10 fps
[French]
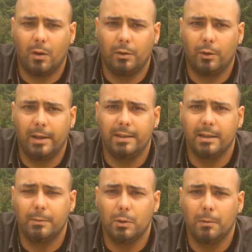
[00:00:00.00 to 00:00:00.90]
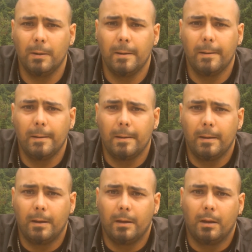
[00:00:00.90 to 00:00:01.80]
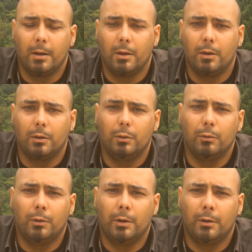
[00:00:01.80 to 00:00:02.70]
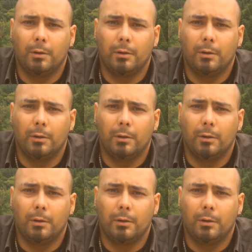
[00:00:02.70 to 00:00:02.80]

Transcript: dans la description. Donc